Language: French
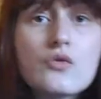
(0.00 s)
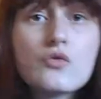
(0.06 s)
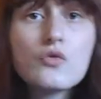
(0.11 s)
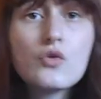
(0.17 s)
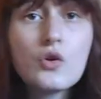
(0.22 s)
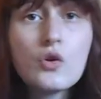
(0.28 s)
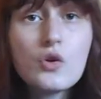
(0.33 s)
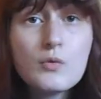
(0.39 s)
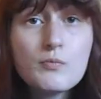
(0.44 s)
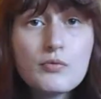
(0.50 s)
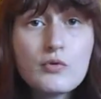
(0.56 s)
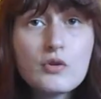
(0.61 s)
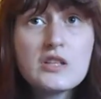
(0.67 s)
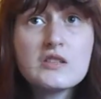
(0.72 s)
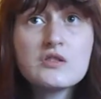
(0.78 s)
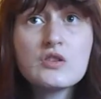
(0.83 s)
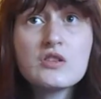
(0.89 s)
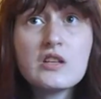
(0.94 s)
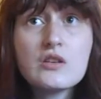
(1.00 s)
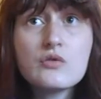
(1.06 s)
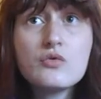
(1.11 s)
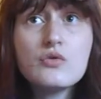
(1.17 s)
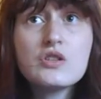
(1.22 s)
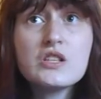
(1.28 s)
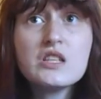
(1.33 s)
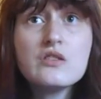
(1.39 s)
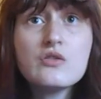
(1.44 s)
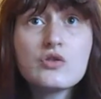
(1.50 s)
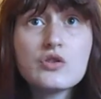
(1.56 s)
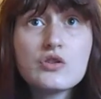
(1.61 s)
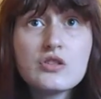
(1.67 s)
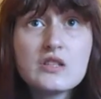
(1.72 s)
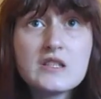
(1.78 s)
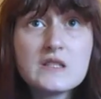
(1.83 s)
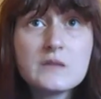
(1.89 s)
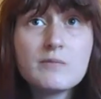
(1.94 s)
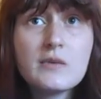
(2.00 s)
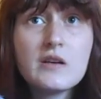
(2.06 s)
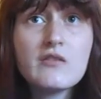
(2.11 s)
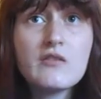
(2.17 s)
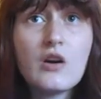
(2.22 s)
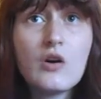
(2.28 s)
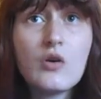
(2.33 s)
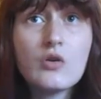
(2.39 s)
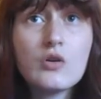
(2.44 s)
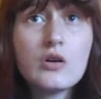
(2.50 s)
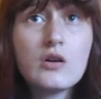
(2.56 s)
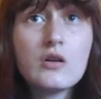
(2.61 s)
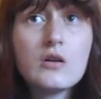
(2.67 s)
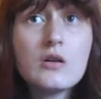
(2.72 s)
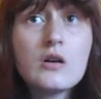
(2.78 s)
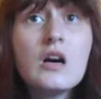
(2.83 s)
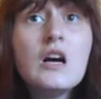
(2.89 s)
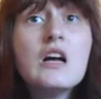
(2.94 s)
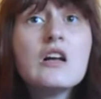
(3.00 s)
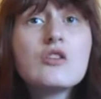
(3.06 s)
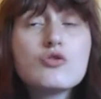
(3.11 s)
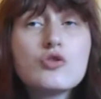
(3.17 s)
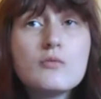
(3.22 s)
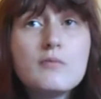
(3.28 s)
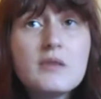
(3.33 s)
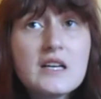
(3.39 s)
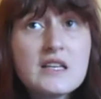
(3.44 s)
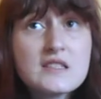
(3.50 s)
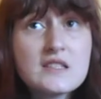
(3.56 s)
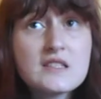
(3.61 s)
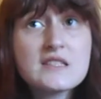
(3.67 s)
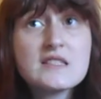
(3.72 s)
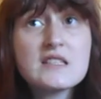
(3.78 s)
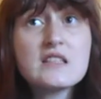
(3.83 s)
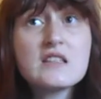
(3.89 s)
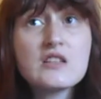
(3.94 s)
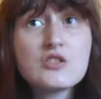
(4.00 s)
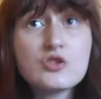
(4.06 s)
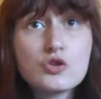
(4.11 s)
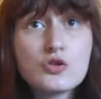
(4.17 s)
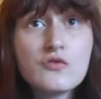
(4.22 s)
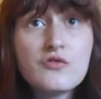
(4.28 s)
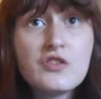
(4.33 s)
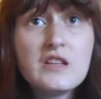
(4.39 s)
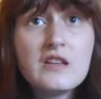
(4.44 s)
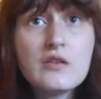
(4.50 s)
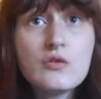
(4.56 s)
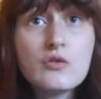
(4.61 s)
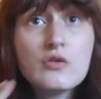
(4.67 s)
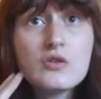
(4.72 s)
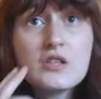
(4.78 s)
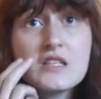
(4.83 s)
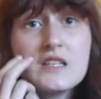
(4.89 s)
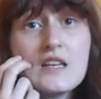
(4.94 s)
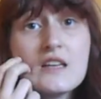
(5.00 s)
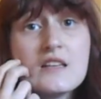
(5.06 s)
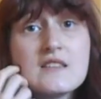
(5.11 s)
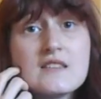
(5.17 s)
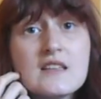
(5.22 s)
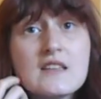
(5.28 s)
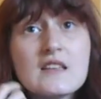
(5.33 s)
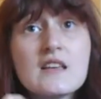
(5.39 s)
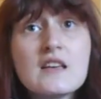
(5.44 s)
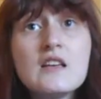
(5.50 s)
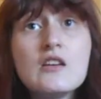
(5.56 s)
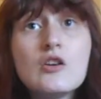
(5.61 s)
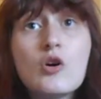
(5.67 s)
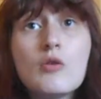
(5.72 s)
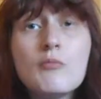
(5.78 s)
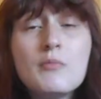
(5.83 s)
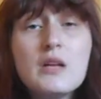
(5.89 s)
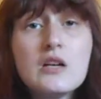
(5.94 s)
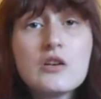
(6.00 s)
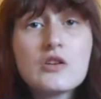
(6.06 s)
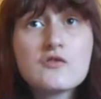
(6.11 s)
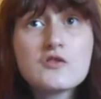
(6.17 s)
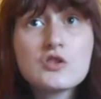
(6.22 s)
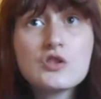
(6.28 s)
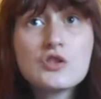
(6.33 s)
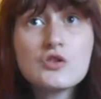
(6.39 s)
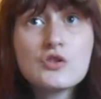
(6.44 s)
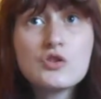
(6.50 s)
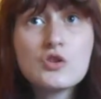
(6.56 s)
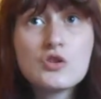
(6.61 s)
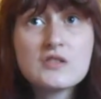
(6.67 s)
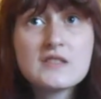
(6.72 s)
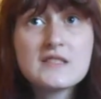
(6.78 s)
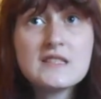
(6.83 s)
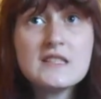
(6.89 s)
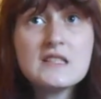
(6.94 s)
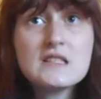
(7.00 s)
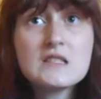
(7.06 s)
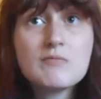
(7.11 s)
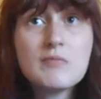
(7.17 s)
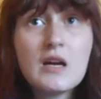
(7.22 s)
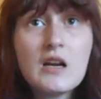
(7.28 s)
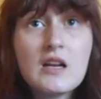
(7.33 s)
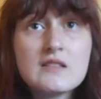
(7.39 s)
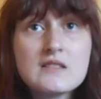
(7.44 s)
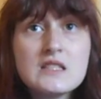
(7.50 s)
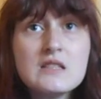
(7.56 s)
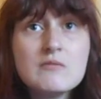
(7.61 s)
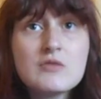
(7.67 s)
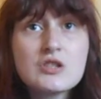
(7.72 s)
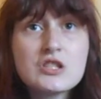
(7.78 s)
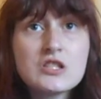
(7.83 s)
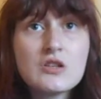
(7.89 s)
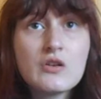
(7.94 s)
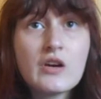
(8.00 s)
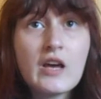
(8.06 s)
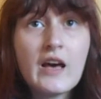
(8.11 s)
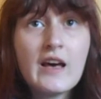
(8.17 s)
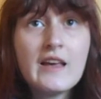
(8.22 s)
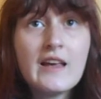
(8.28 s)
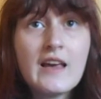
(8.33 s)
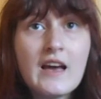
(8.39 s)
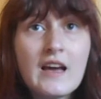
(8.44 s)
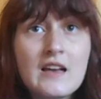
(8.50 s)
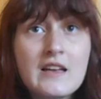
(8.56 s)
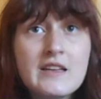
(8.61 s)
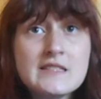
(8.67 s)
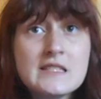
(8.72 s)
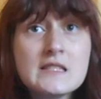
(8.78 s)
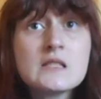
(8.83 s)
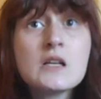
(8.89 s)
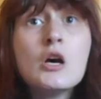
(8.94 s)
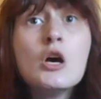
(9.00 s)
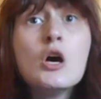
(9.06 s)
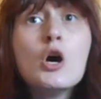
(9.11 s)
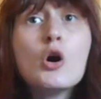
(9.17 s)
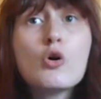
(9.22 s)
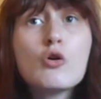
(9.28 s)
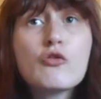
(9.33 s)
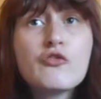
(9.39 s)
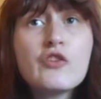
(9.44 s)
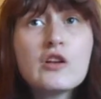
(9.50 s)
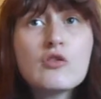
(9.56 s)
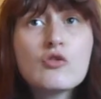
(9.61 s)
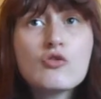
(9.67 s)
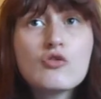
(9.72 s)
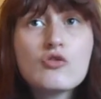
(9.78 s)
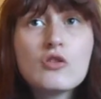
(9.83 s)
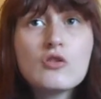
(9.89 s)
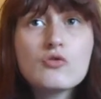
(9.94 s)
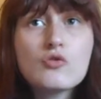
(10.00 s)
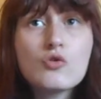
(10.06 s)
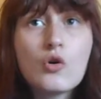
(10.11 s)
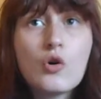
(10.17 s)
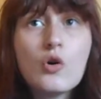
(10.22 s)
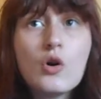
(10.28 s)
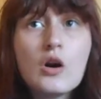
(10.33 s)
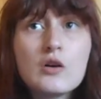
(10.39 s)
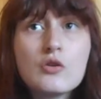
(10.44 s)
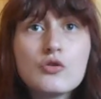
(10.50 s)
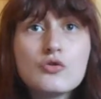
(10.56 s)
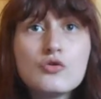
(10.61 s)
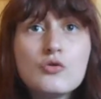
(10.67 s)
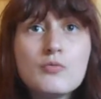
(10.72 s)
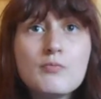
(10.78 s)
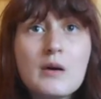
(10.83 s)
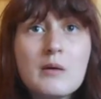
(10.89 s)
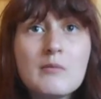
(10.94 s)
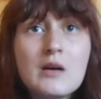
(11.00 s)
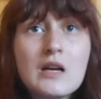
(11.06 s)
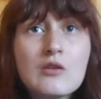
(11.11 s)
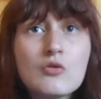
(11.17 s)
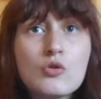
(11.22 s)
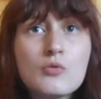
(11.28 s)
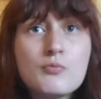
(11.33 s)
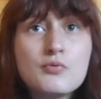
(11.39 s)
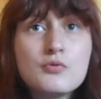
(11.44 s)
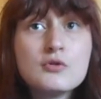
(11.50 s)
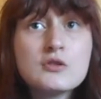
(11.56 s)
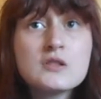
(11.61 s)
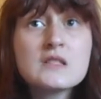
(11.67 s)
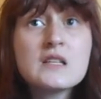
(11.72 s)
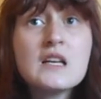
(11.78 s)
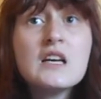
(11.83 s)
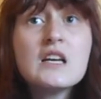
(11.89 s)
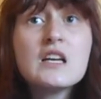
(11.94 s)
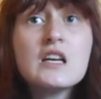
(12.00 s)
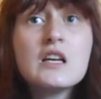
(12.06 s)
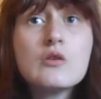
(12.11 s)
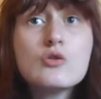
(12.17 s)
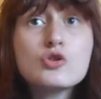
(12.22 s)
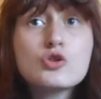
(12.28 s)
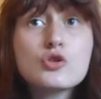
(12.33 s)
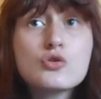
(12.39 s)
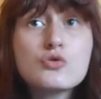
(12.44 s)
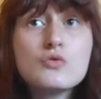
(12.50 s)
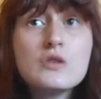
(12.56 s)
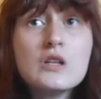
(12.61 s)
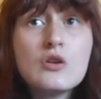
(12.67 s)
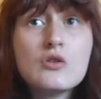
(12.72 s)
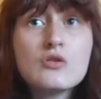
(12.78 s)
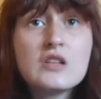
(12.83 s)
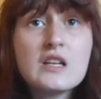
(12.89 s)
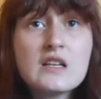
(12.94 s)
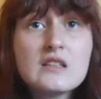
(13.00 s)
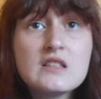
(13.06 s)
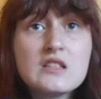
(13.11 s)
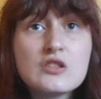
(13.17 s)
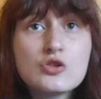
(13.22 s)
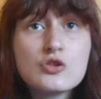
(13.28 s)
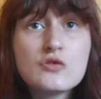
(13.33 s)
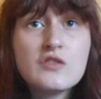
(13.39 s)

Toho, pour les otaku qui ne connaissent pas encore, de base c'est un jeu vidéo qui a été créé en 1996 par la team Shanghai Alice. Au fil du temps, Toho a connu pas mal d'opus et aujourd'hui le dernier jeu